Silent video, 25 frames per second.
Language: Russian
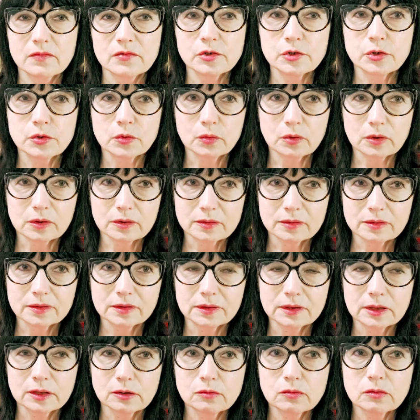Все,
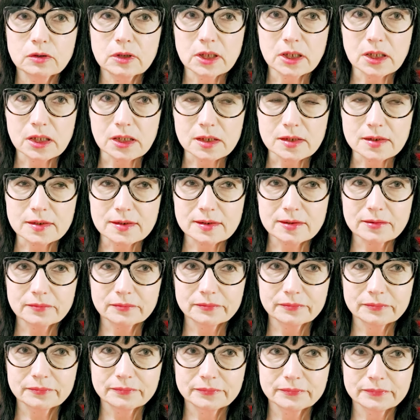нагулялась.
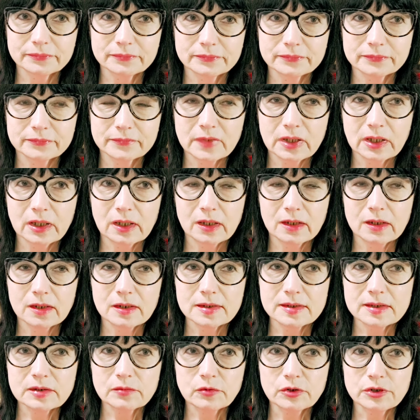
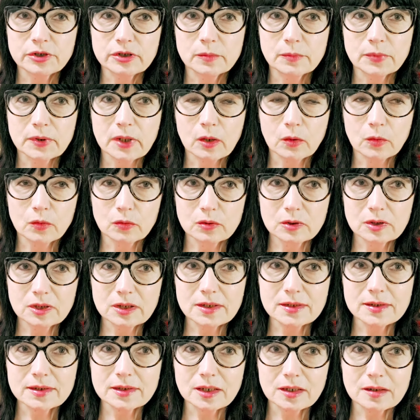Сегодня
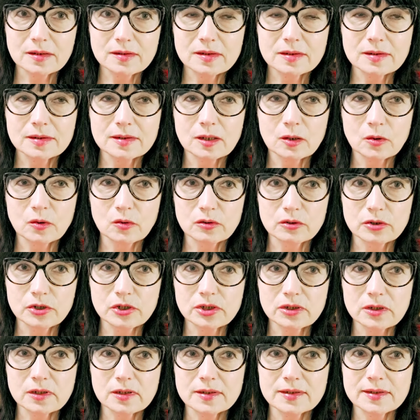прогулка с Эльзой
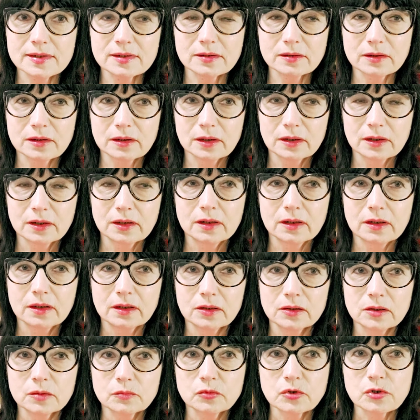закончилась
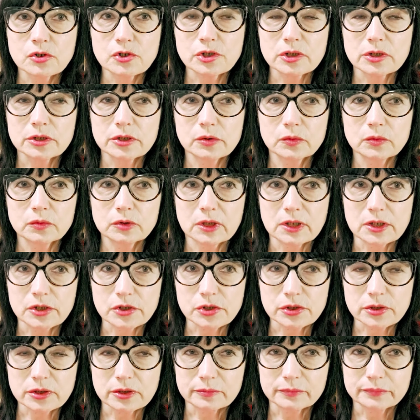немножко
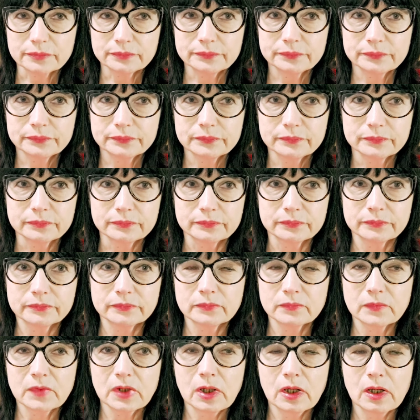неудачно.
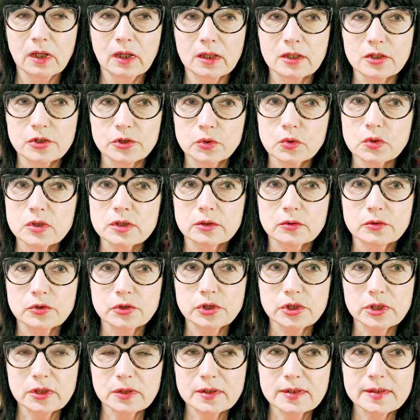Что
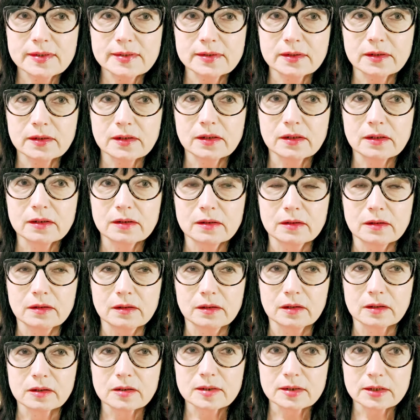случилось, э,
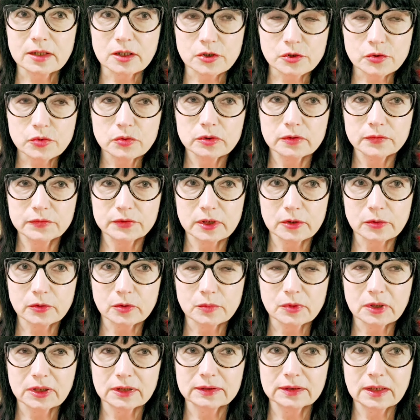расскажу на
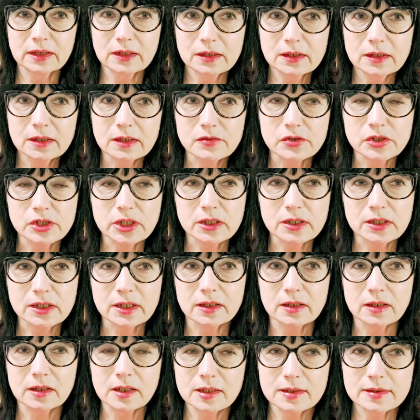втором канале
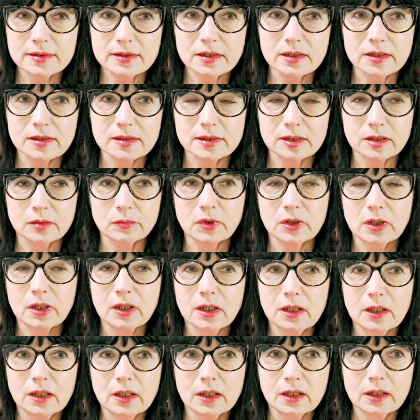«Овчарка Эльза и семь
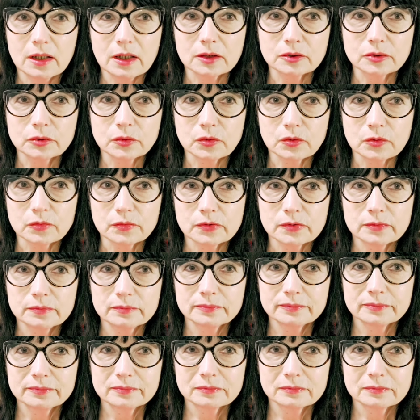котов».